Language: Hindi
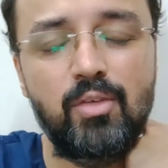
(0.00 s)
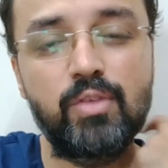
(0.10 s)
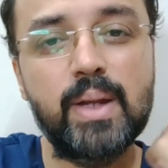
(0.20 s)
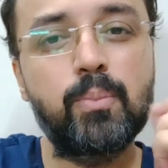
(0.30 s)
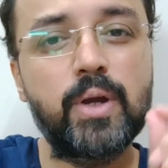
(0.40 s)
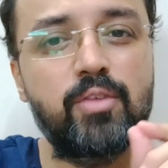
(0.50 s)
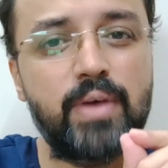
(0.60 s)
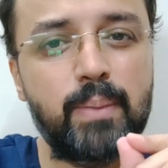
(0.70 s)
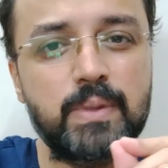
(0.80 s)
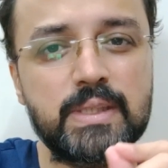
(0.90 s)
वन पॉइंट
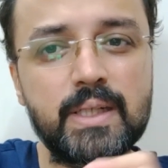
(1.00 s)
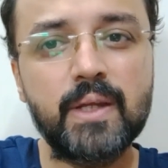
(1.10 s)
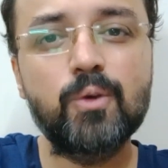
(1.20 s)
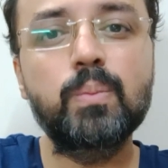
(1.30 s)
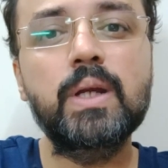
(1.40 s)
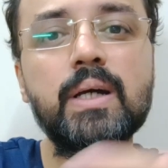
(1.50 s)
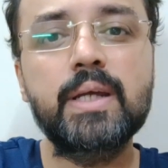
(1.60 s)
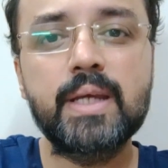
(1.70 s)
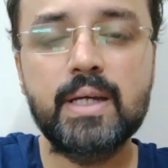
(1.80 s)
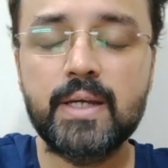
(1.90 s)
फाइव परसेंट के ऊपर
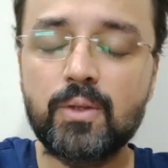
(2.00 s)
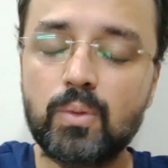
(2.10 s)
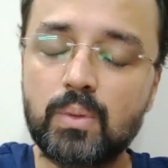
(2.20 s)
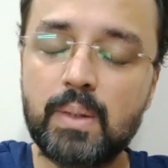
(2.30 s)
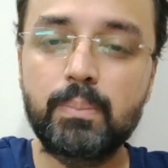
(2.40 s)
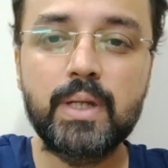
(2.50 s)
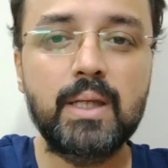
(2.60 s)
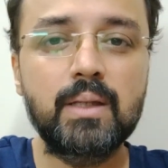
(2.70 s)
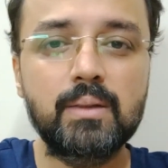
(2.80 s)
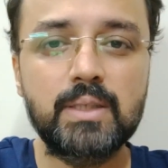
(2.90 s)
अगर ये गए तो
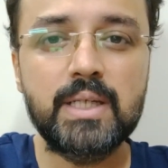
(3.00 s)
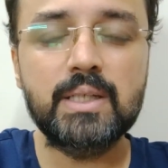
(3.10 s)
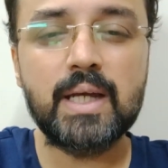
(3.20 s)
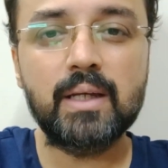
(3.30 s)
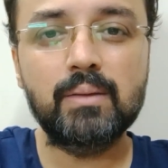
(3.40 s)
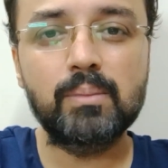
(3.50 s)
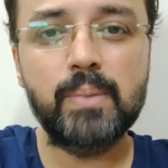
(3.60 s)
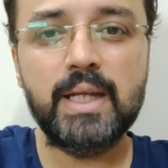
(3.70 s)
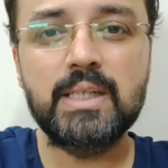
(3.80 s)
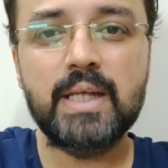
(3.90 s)
कंपनी ठीक ठाक
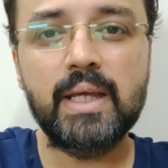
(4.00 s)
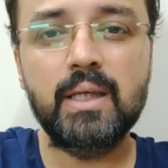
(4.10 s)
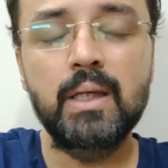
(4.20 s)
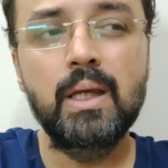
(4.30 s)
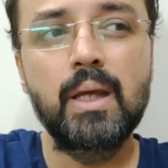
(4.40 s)
मानी जाएगी